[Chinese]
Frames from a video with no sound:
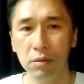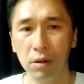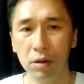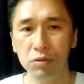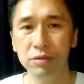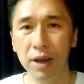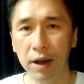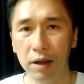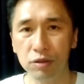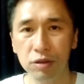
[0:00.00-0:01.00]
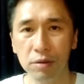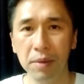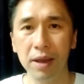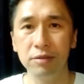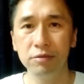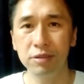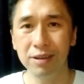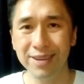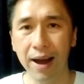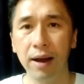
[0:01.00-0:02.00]
啊、呃、出香港市面镇
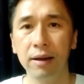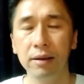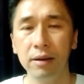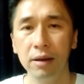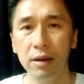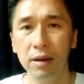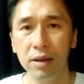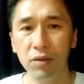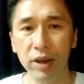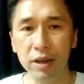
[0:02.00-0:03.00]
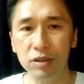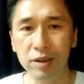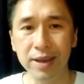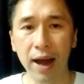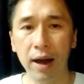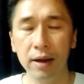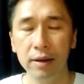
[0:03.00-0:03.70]
压，因为一镇压。